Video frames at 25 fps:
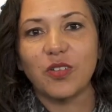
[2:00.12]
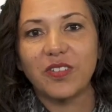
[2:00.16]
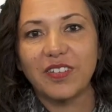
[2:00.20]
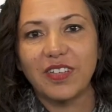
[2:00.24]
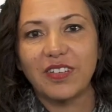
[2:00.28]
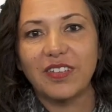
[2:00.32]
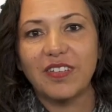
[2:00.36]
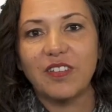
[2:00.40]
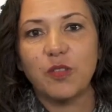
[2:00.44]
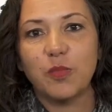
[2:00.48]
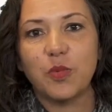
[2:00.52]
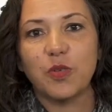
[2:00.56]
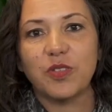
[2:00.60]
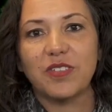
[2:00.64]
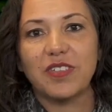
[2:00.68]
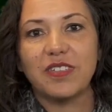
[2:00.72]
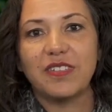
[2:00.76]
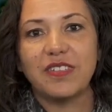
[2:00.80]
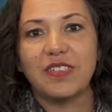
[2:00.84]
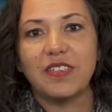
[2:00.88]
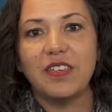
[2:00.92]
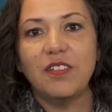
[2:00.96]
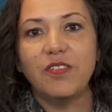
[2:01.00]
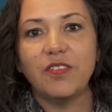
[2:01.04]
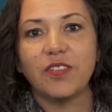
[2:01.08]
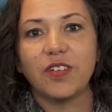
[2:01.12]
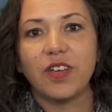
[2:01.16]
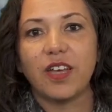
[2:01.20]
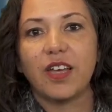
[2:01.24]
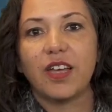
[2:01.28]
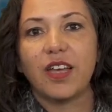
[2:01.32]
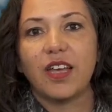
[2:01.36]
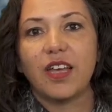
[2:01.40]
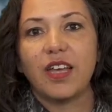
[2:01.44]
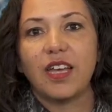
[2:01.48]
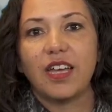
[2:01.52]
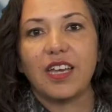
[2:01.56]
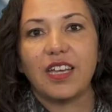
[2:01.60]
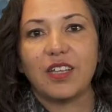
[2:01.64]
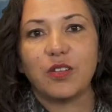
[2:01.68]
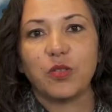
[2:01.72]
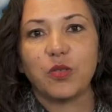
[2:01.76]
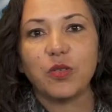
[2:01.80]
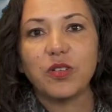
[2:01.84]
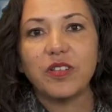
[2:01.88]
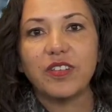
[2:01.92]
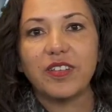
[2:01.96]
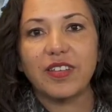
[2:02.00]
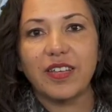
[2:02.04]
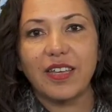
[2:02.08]
ces dispositifs. Et
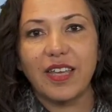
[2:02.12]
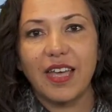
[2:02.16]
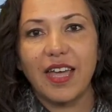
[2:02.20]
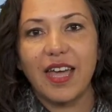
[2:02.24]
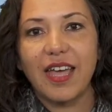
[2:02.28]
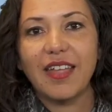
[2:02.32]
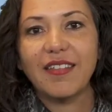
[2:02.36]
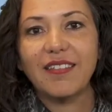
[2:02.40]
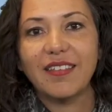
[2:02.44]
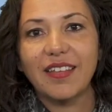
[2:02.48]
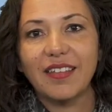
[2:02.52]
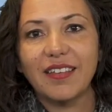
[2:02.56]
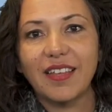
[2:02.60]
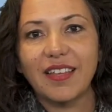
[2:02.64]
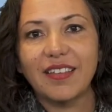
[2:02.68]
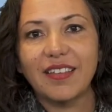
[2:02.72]
donc, c'est être cet